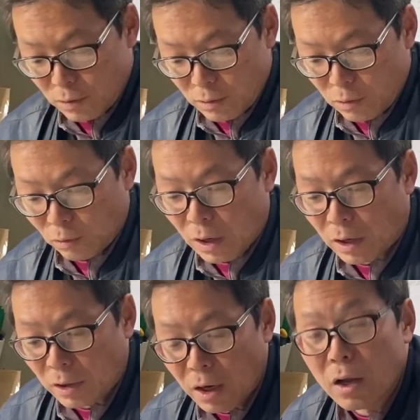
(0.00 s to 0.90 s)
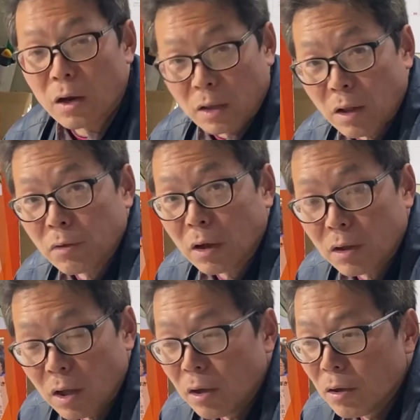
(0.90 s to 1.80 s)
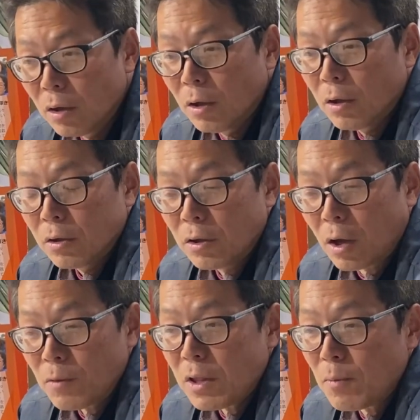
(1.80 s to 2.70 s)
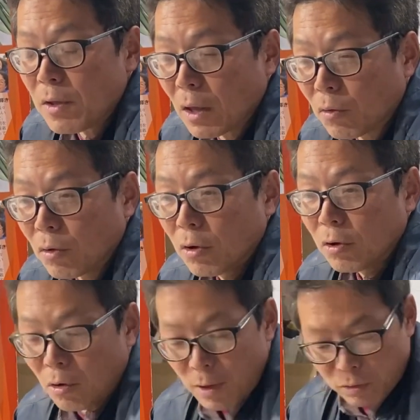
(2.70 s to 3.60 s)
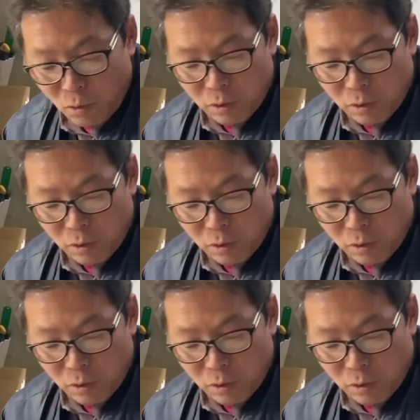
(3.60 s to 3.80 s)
氷点下にならへんからな、のかな、ねうん。だから見てみや、あの、路面凍